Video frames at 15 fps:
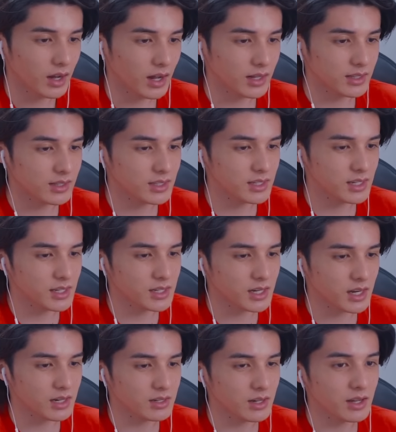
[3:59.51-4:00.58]
あっちでし
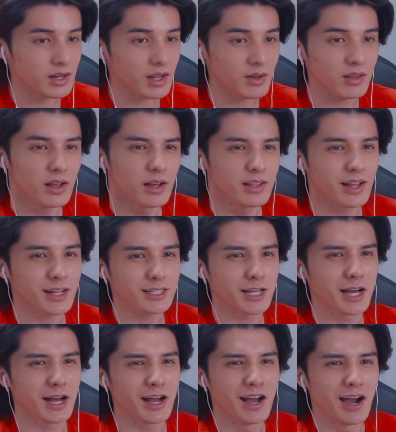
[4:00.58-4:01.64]
か食えない。なんか
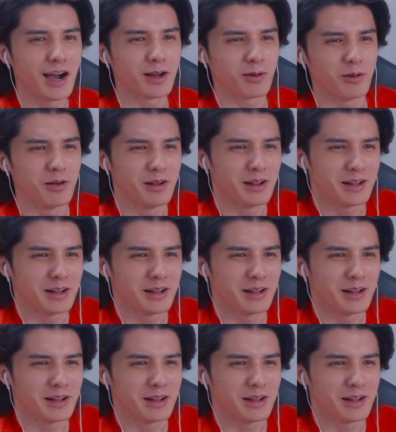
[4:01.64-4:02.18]
さ、あの、